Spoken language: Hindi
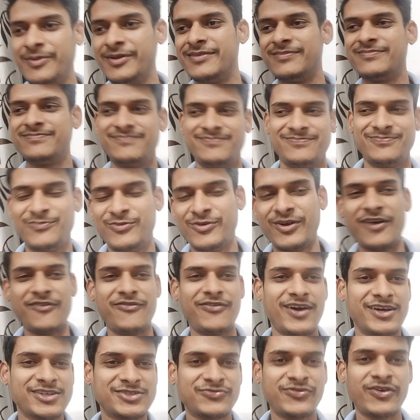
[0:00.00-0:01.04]
बताऊँ
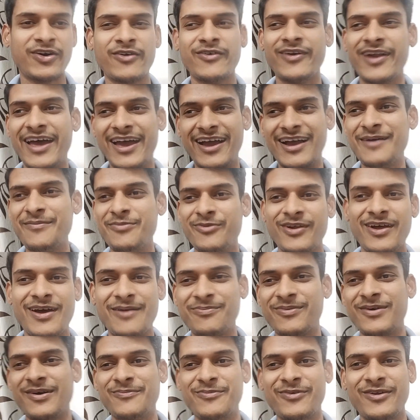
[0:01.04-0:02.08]
पूरा फास्ट फॉरवर्ड आएगा
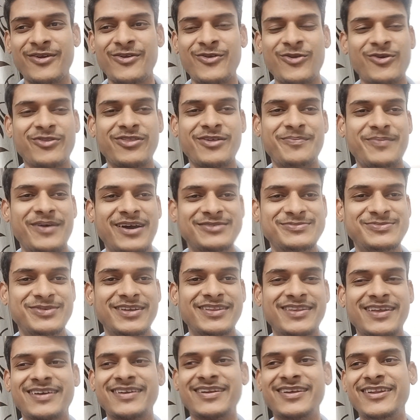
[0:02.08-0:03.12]
पूरा आपका पूरा नौ से
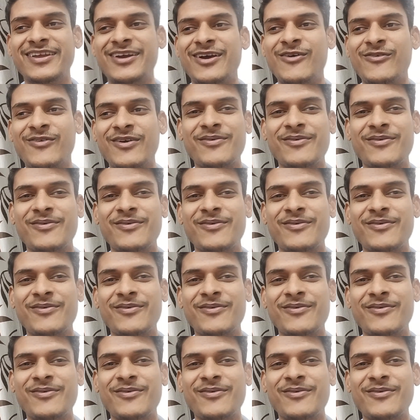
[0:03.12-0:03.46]
पाँच बजे तक नहीं